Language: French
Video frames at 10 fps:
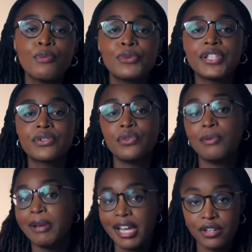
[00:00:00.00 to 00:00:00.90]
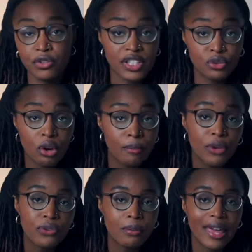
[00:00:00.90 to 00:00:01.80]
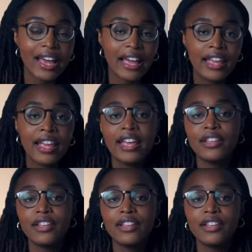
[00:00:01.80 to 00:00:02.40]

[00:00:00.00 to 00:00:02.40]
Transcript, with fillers: puisque bah, elle se située en bord de mer et